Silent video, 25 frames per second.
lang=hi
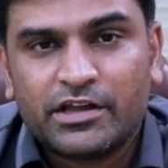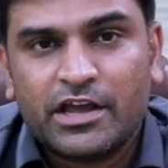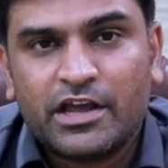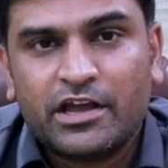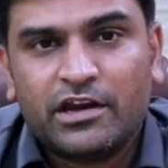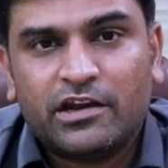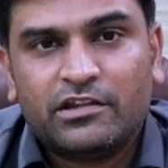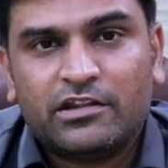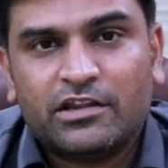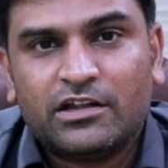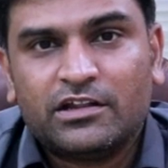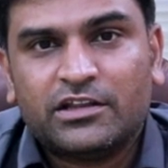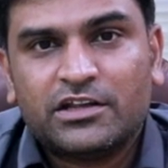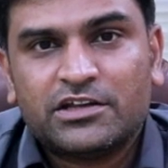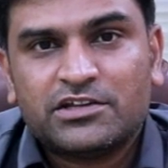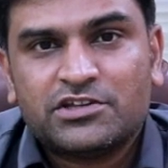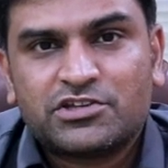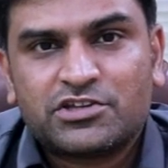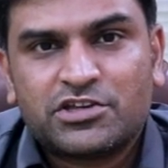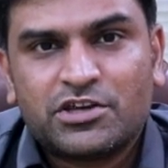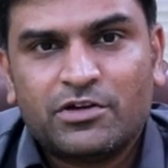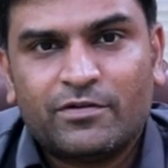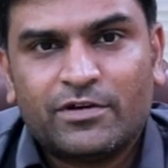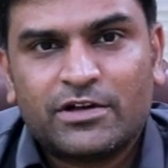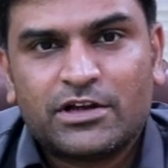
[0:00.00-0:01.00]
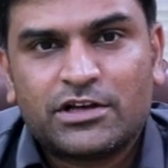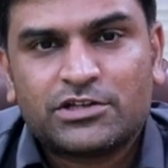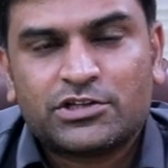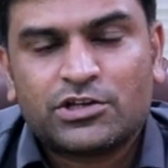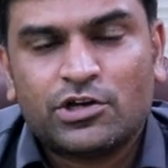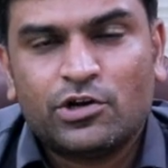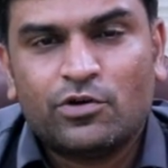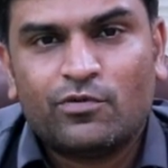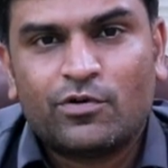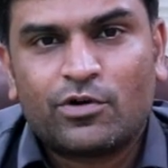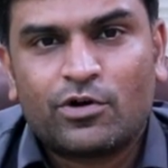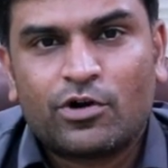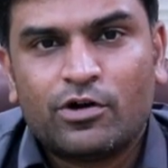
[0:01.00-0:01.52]
यही रीज़न था जिसकी वजह
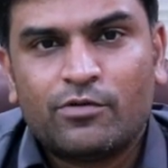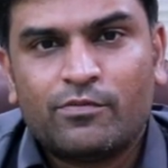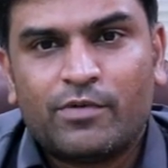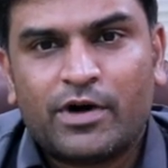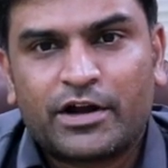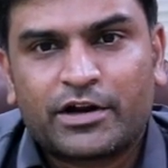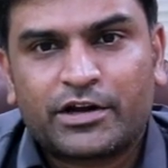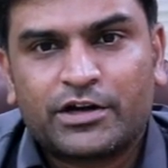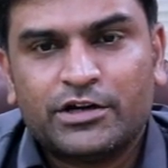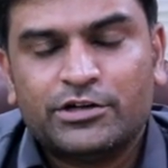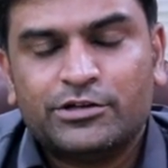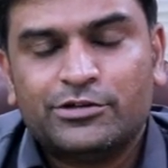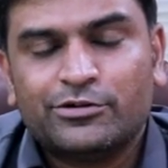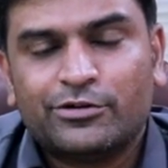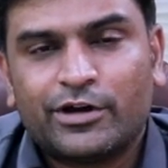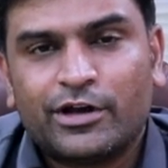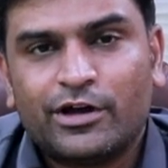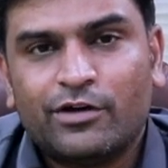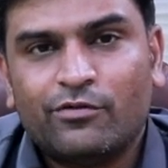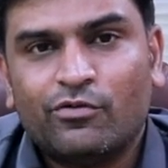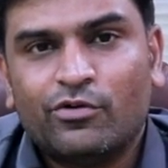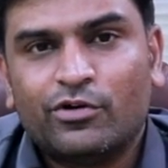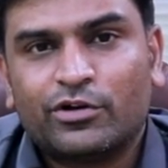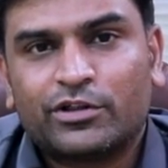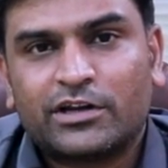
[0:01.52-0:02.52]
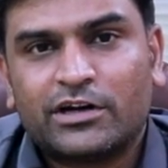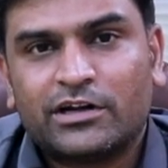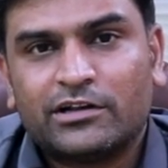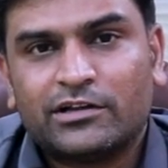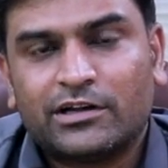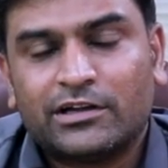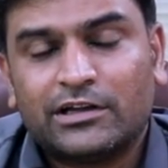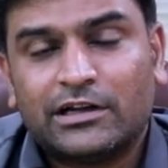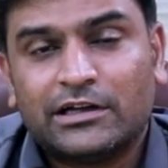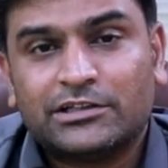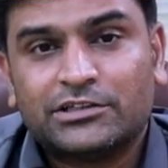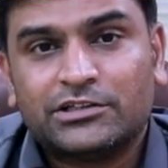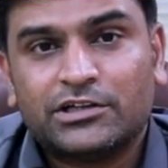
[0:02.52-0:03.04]
से ओवरऑल मार्केट जो है वो इतना
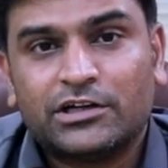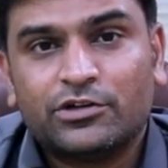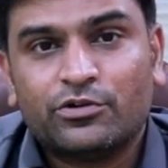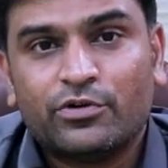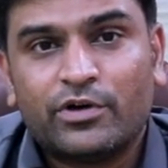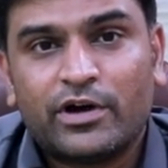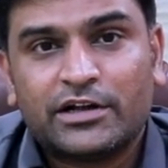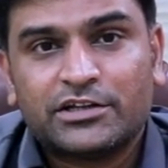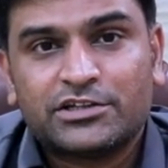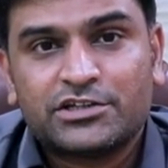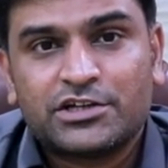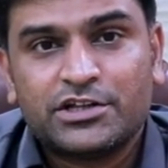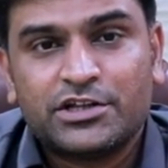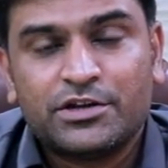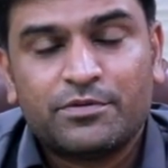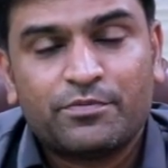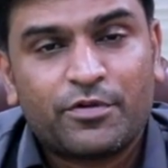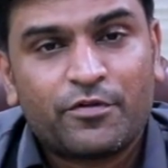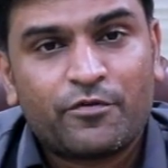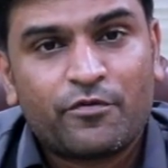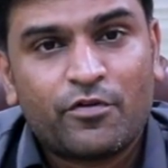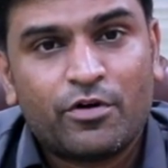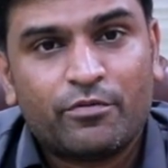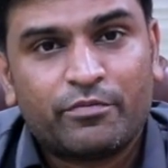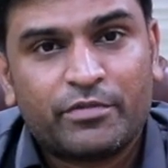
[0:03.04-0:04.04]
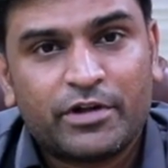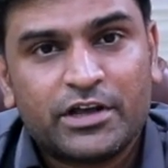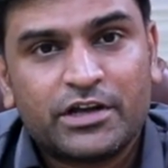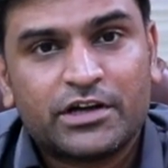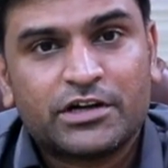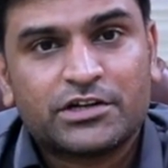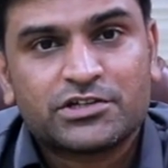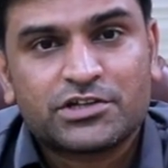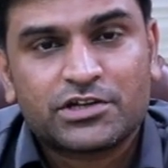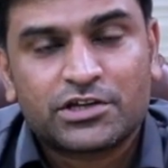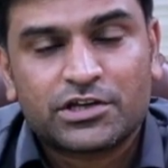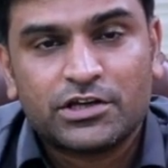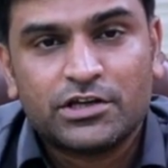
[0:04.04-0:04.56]
ज़्यादा अच्छा जो है आज के दिन परफॉर्म नहीं
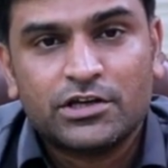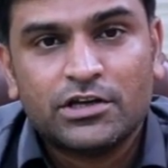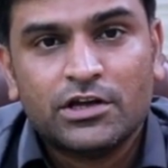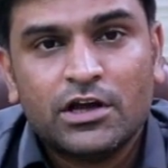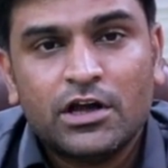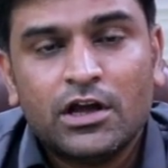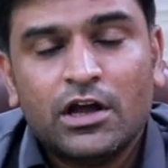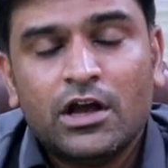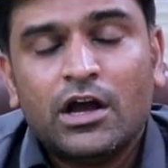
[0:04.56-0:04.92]
कर सकी